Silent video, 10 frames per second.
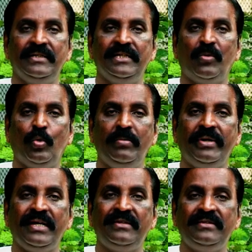இந்த
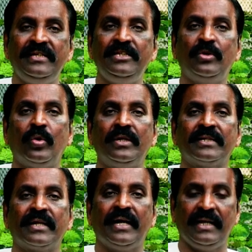உண்மையை தெரிந்து
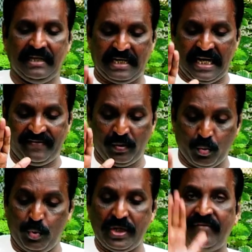கொண்டதனால் அவர்
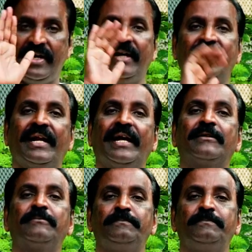உயர்வு காண்கிறார்